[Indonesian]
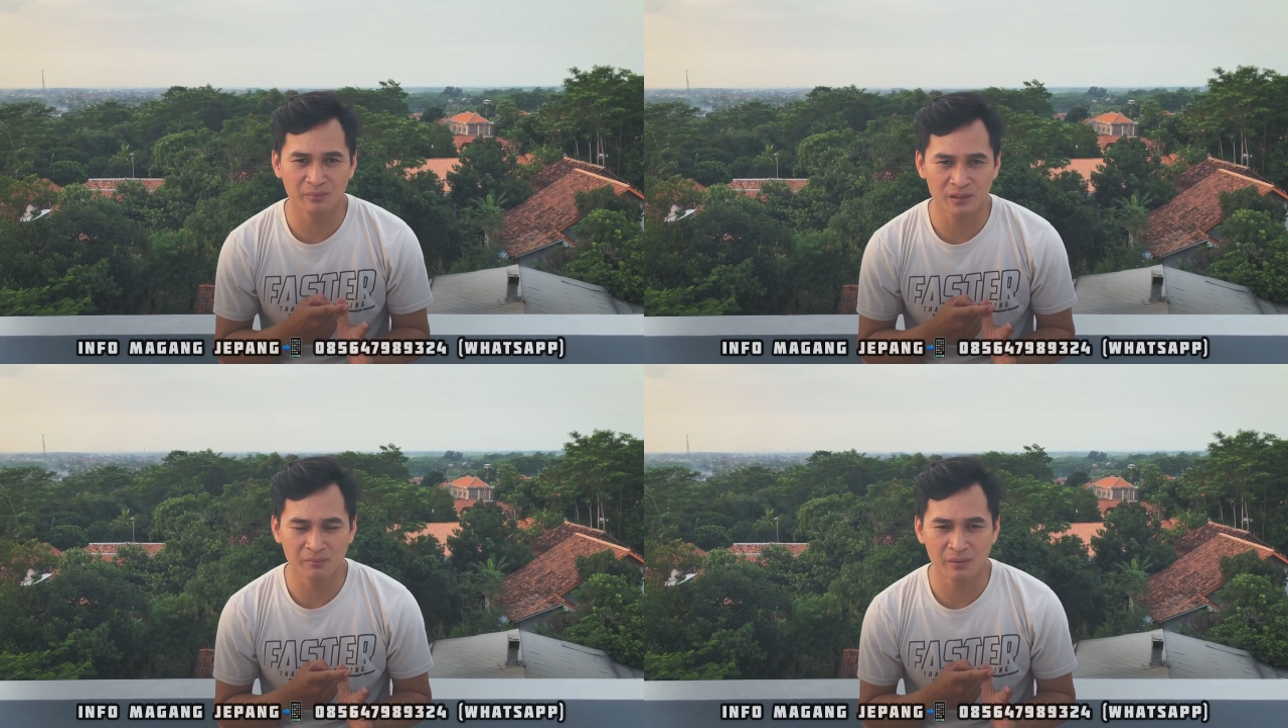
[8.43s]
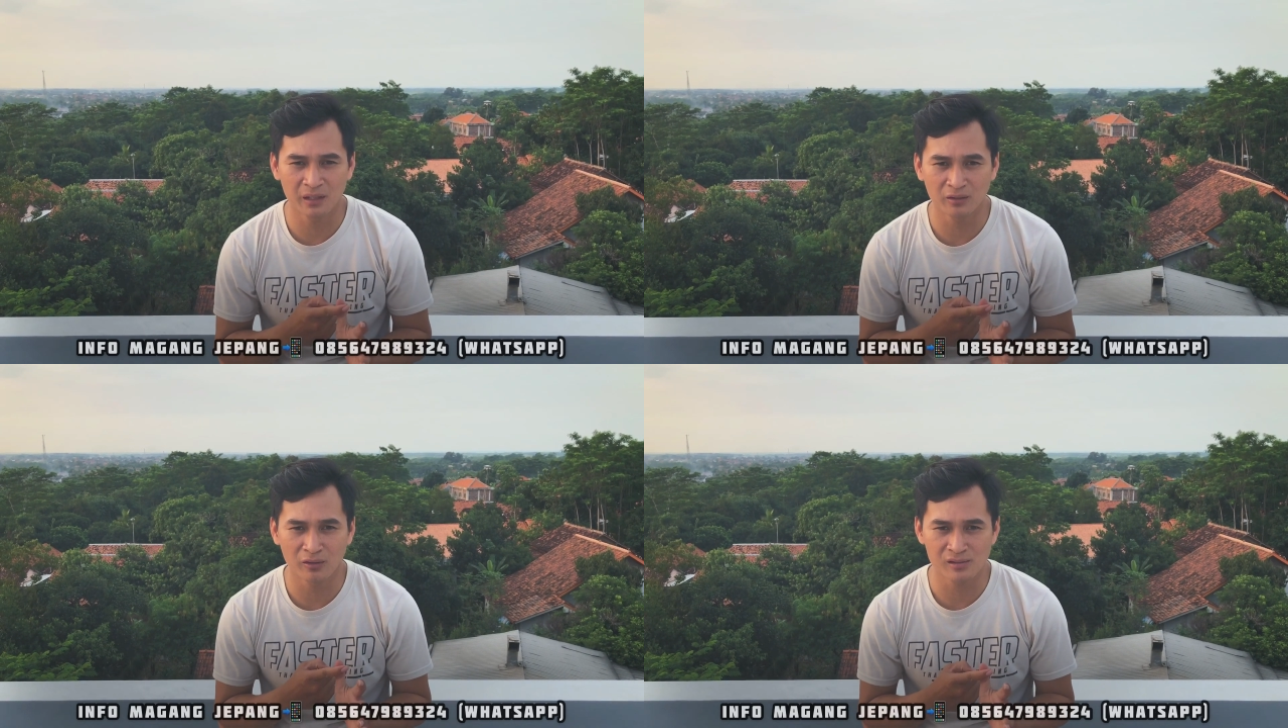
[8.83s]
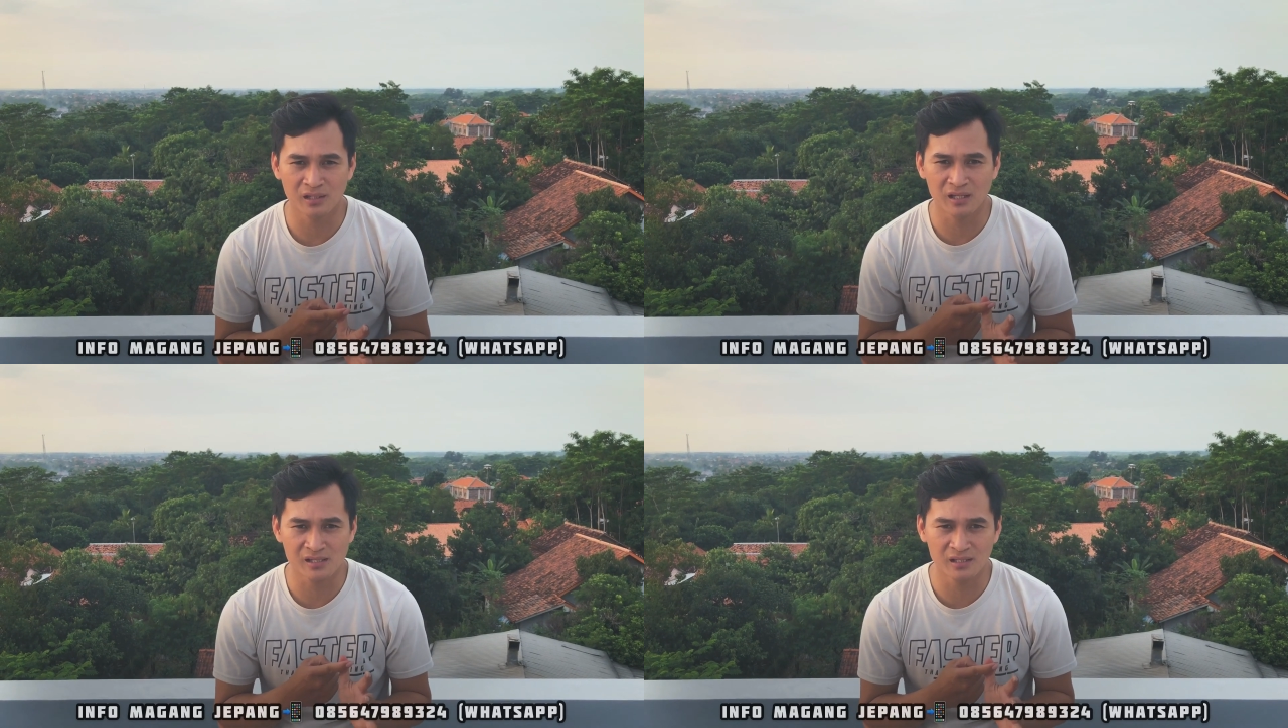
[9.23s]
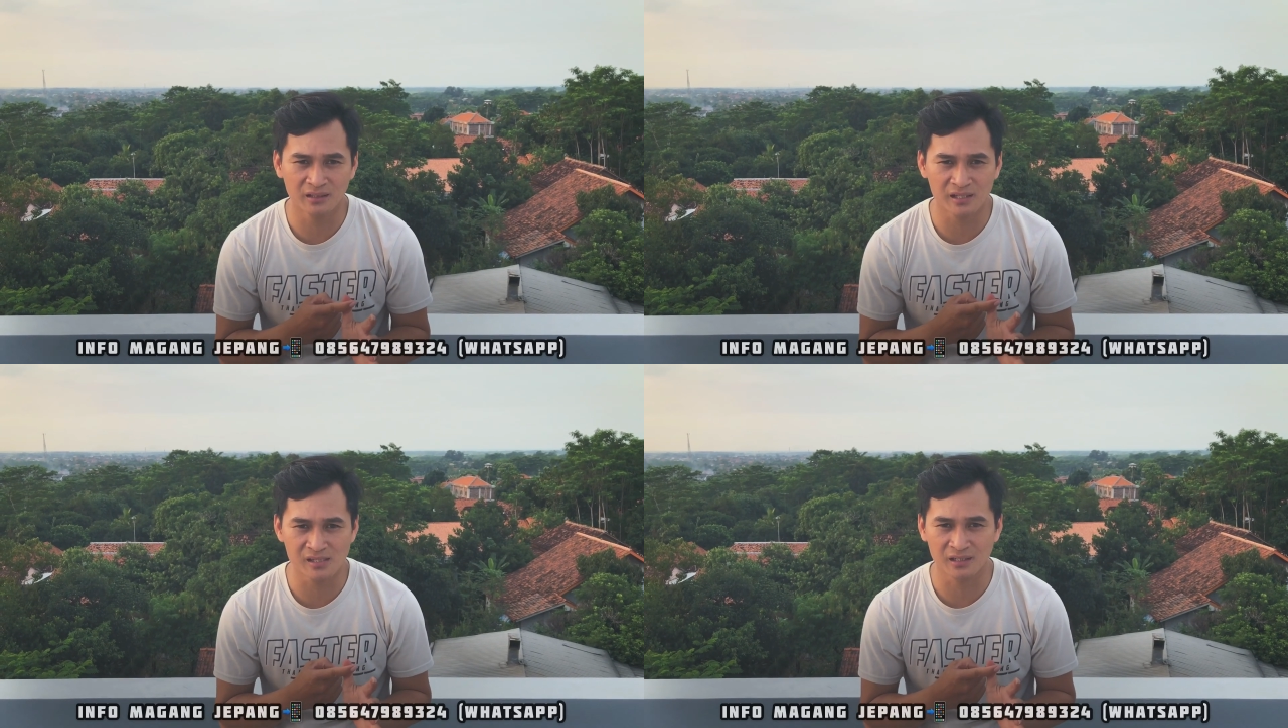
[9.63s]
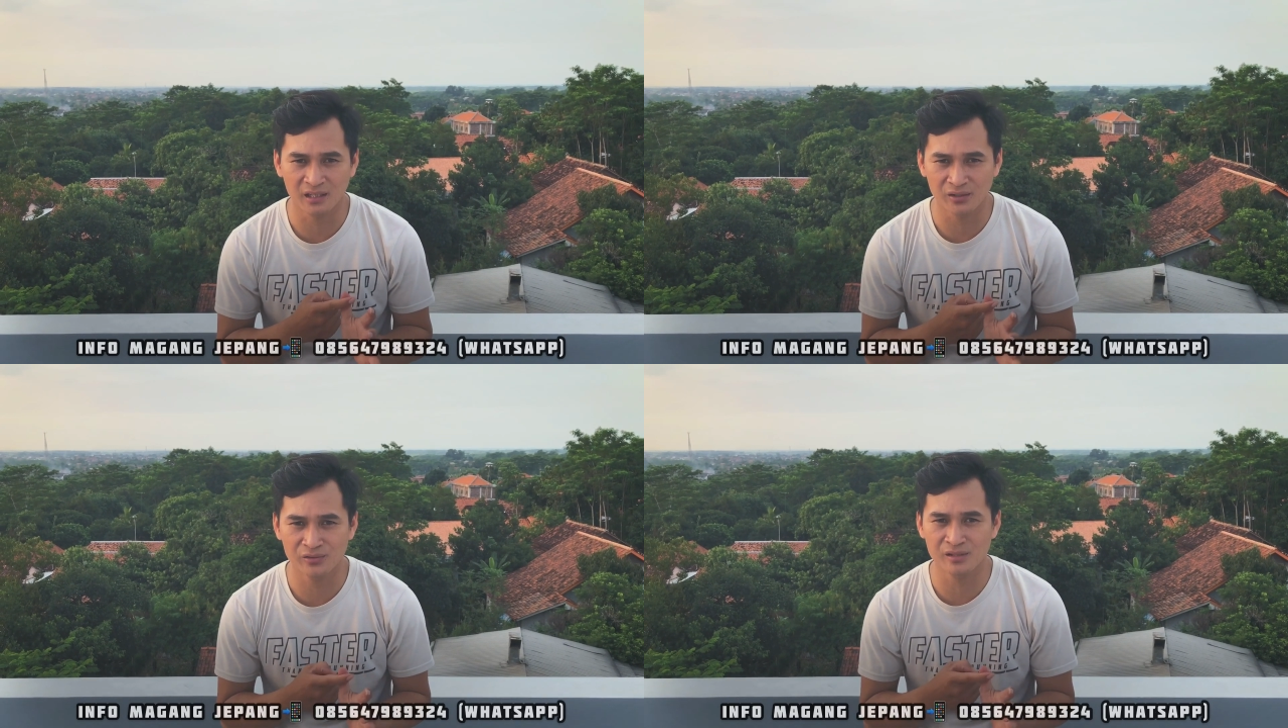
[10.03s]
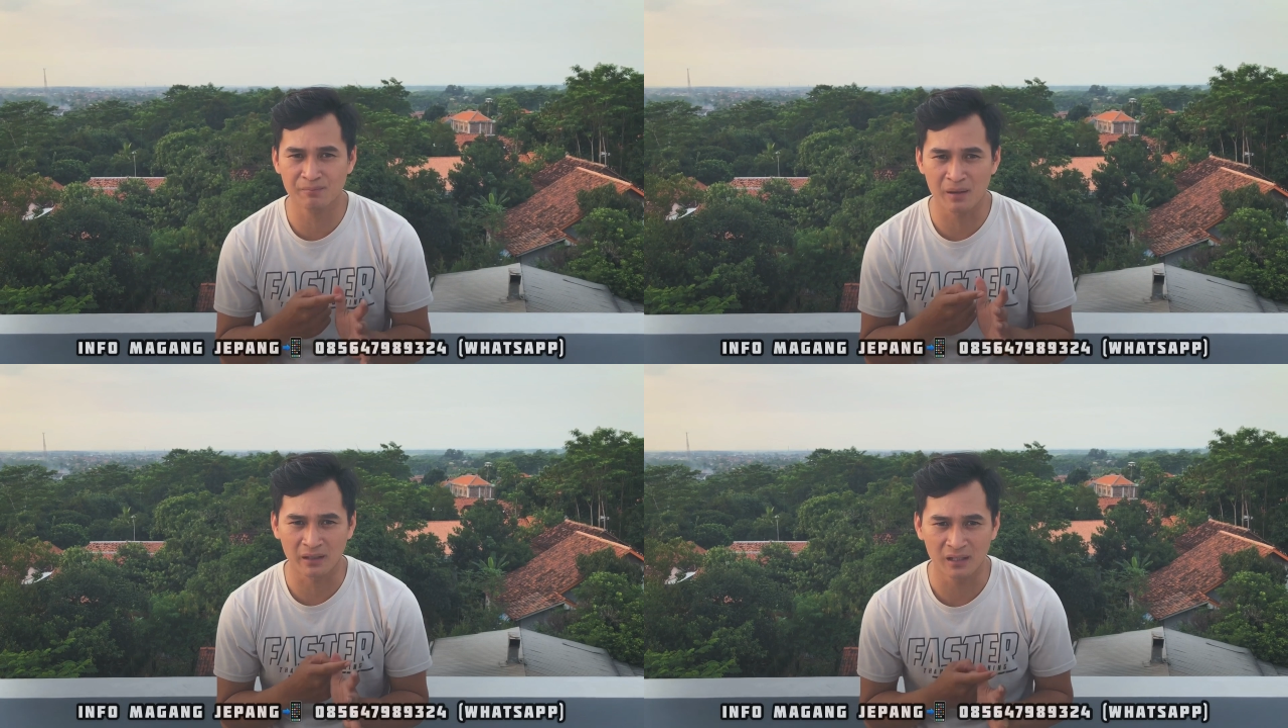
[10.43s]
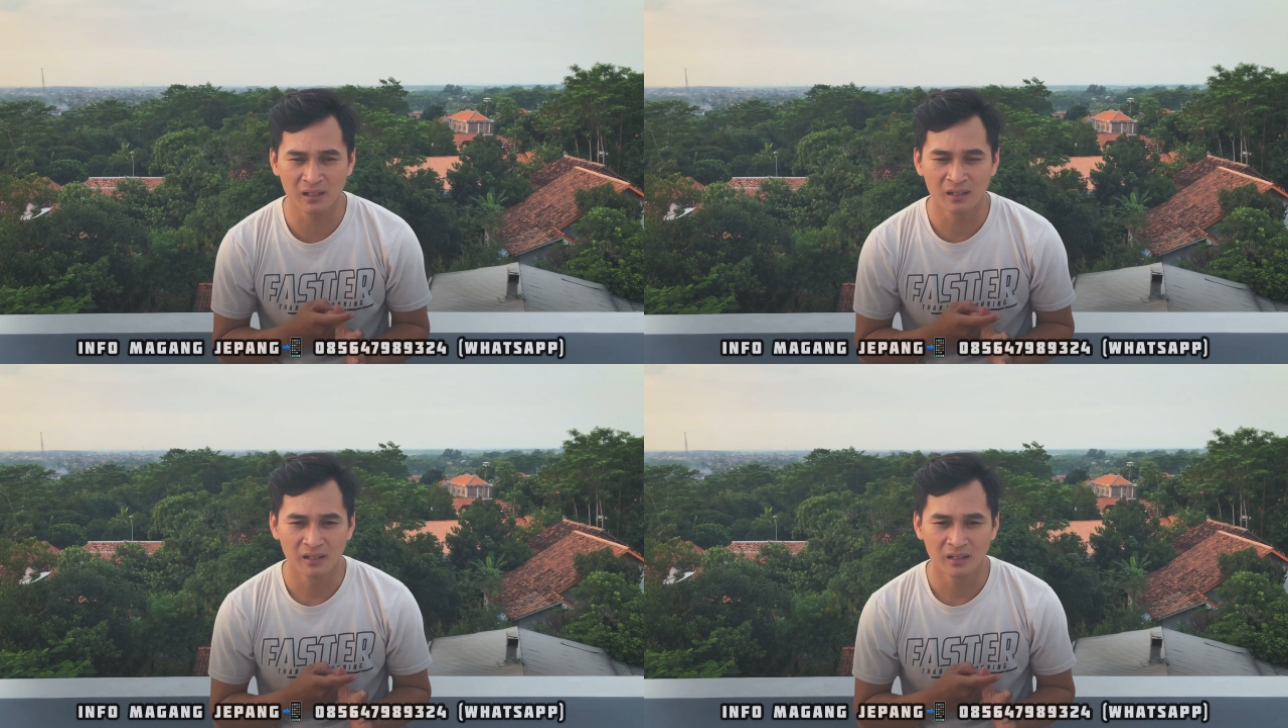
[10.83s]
sampai lolos seleksi tes dengan unsur Jepang ya.